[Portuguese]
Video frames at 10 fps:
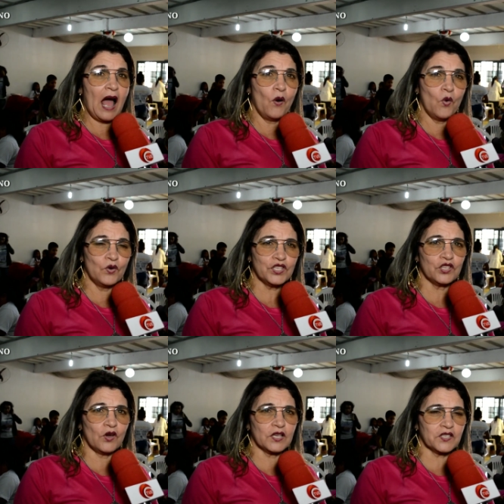
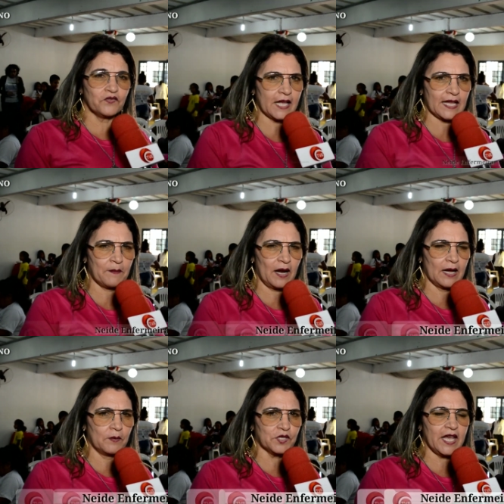aonde nós já
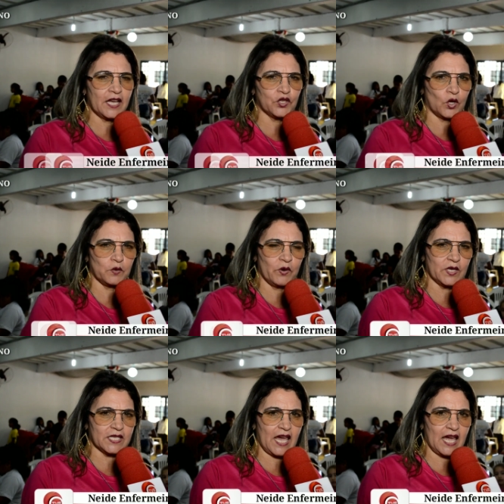trabalhamos desde
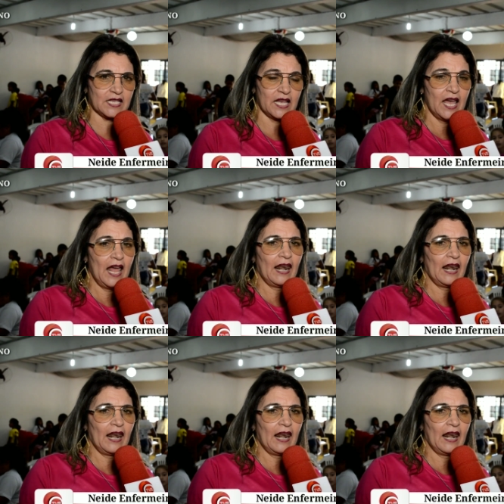2006,